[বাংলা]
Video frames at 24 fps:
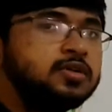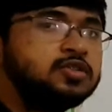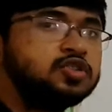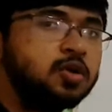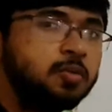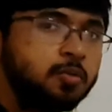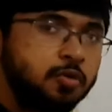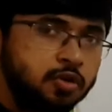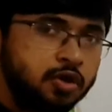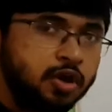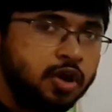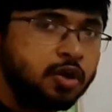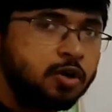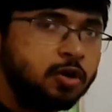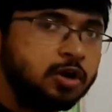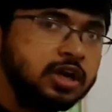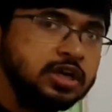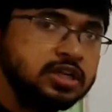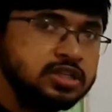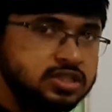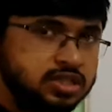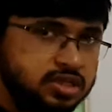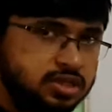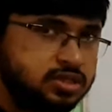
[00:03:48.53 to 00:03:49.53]
সমন্বয়
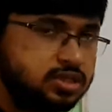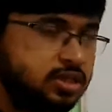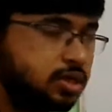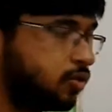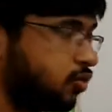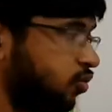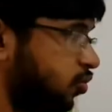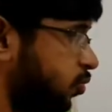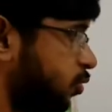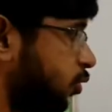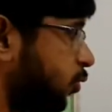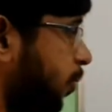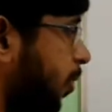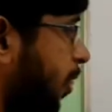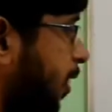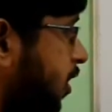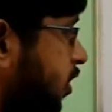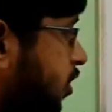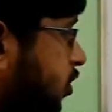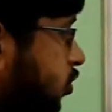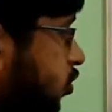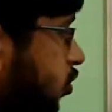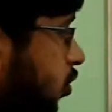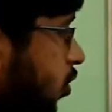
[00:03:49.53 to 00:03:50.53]
করার চেষ্টা করব
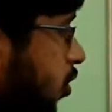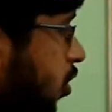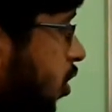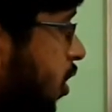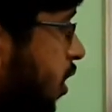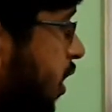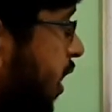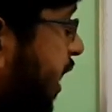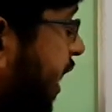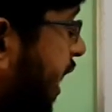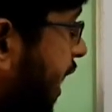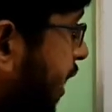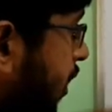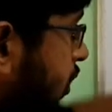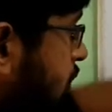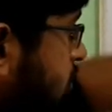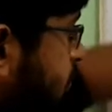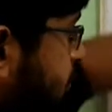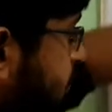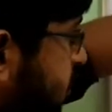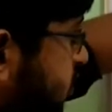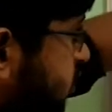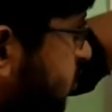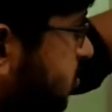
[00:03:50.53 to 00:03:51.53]
তো এখন
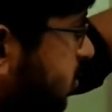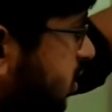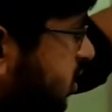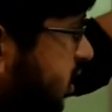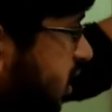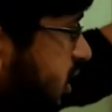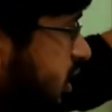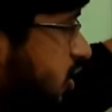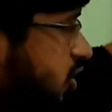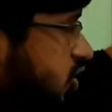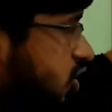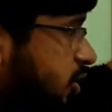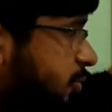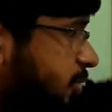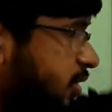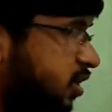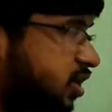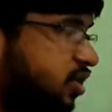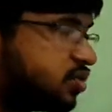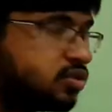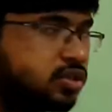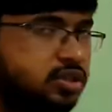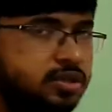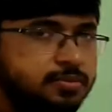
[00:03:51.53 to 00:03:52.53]
প্রিজমটা সাধারণত
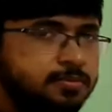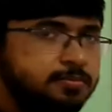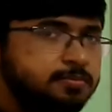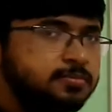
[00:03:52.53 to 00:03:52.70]
আমাদের যদি